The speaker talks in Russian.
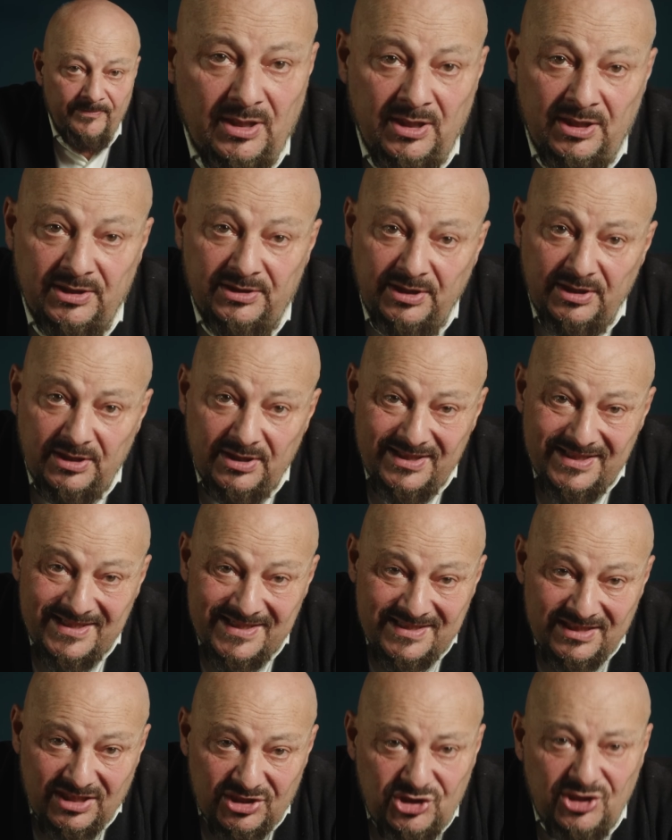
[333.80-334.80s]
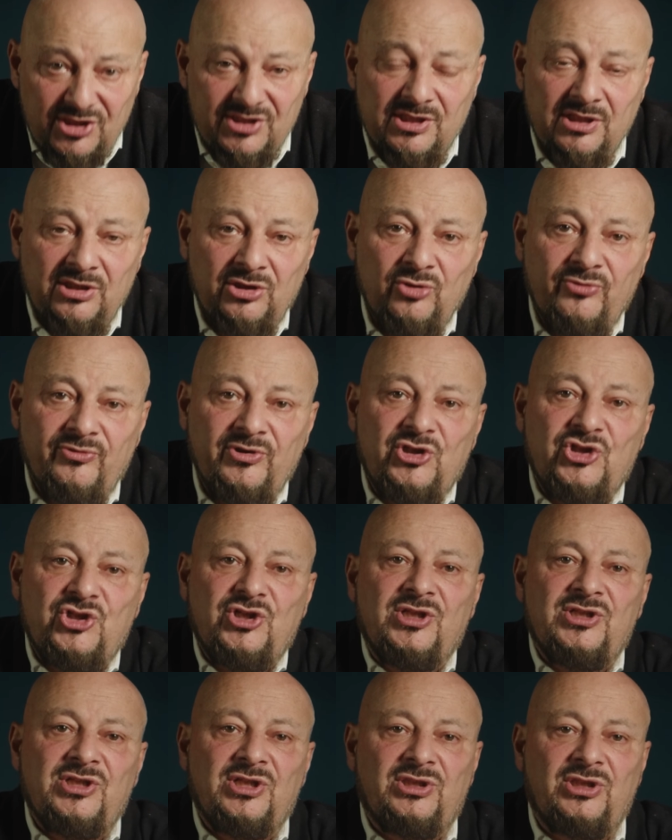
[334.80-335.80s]
Это значительное
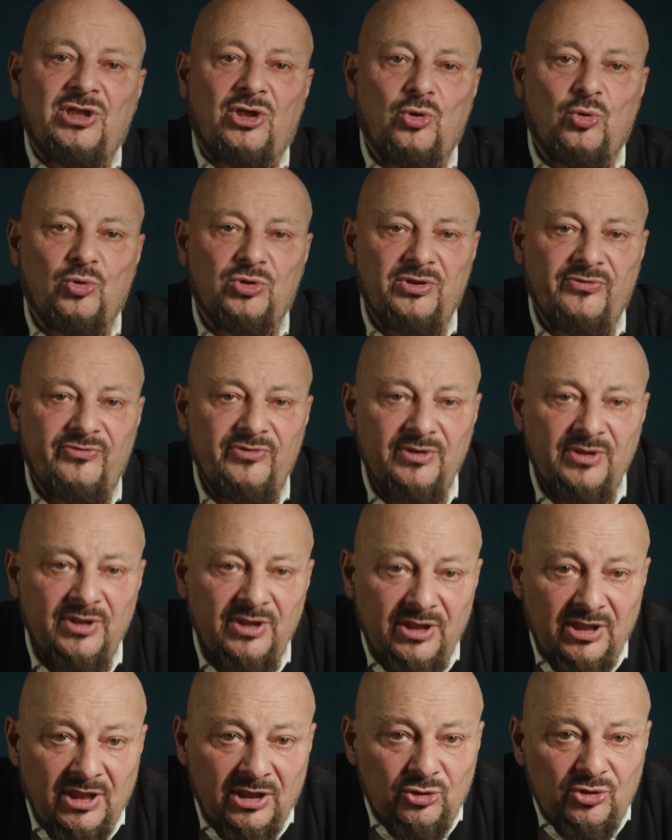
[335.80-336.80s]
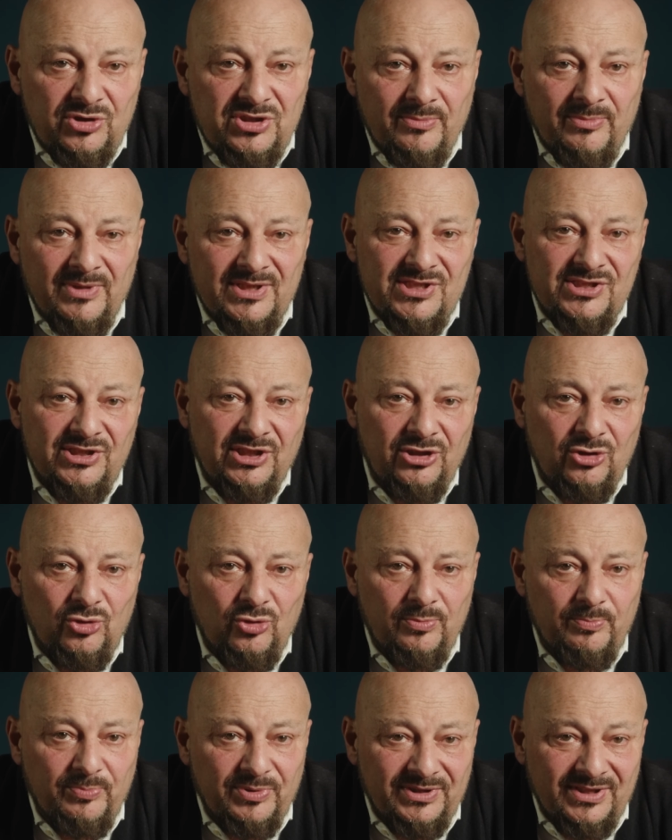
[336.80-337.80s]
увеличение доходов, и оно
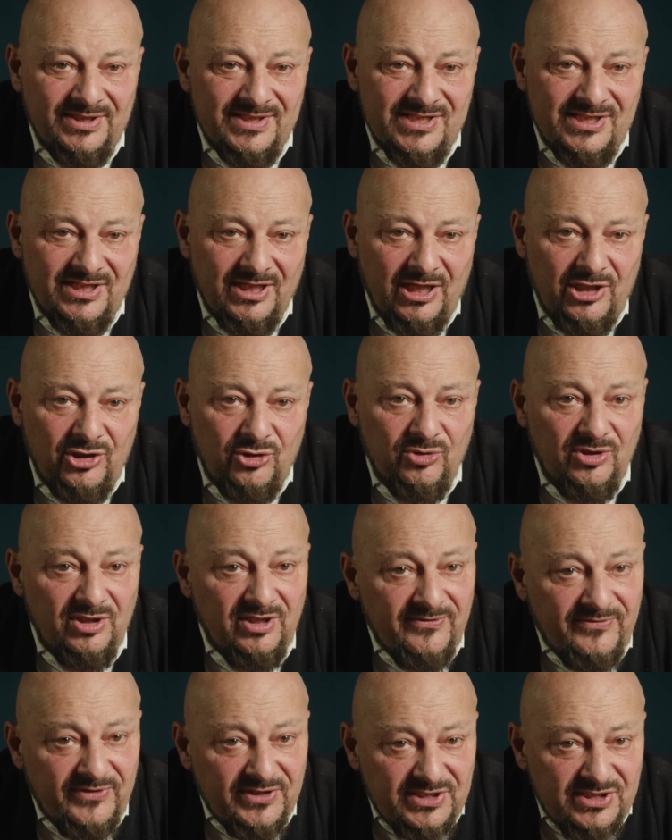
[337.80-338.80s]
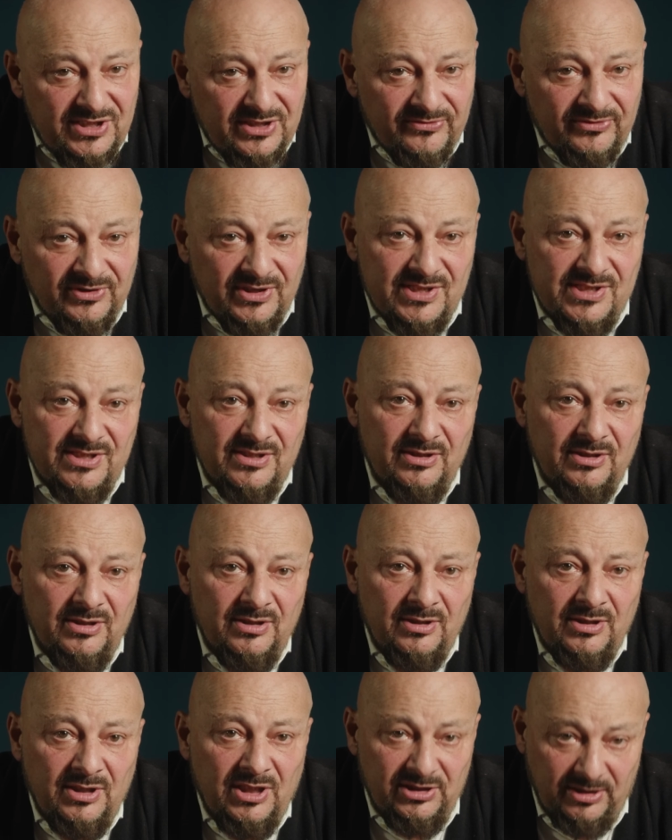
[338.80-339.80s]
демонстрирует потенциальную эффективность.
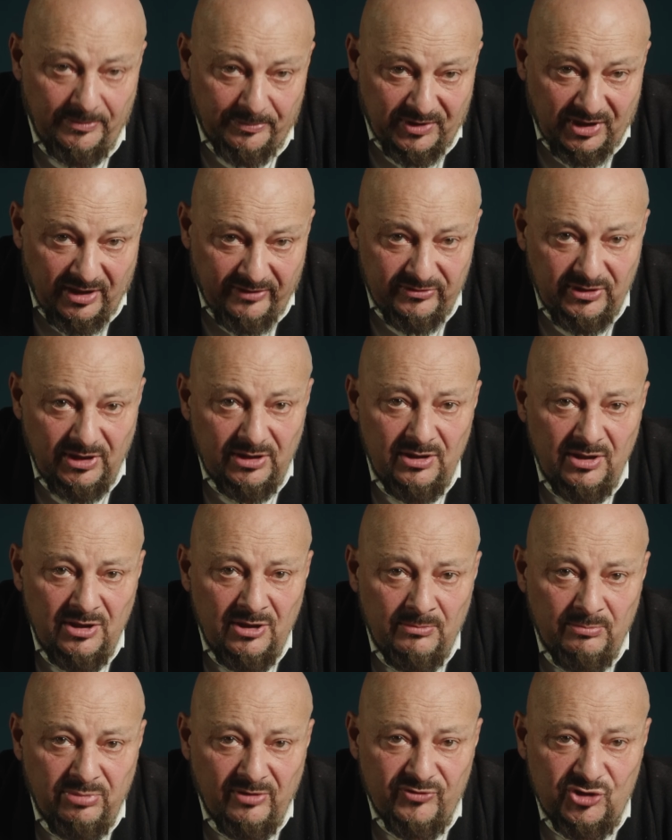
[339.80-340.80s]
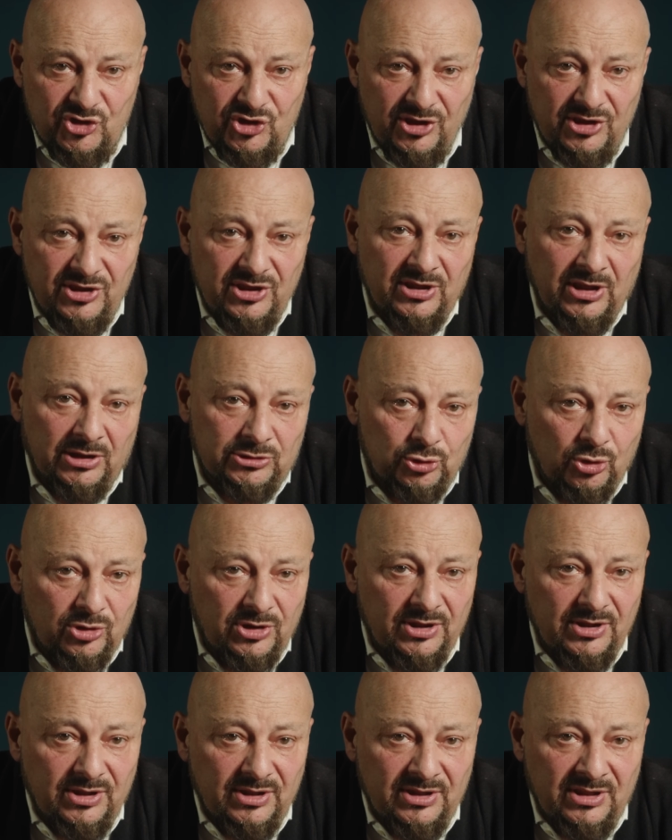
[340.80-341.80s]
Это правда, повышение
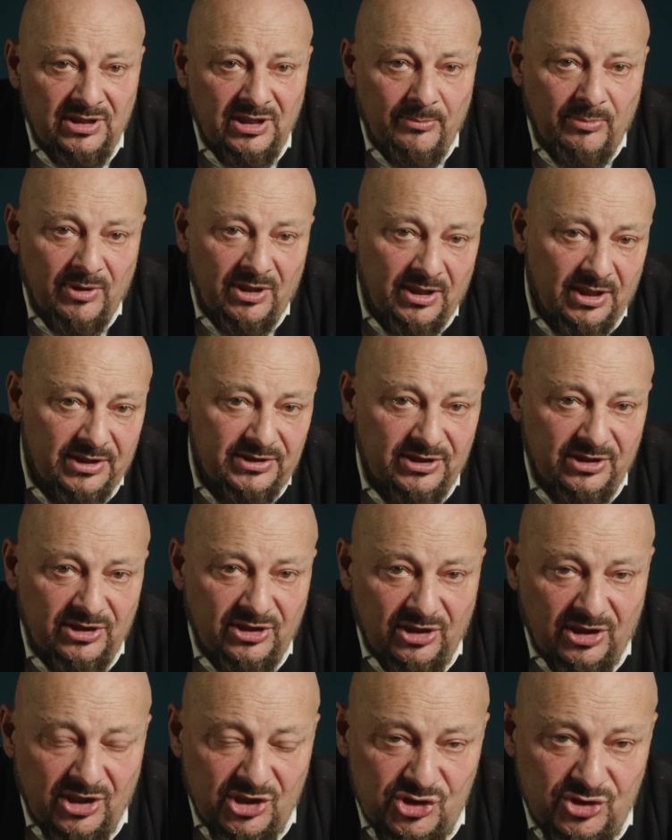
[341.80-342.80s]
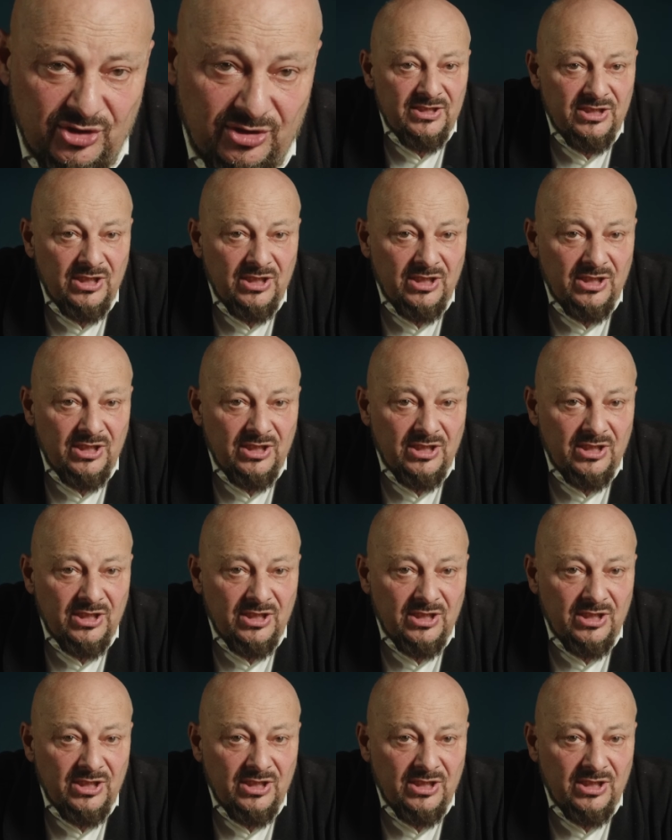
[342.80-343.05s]
налога для богатых граждан.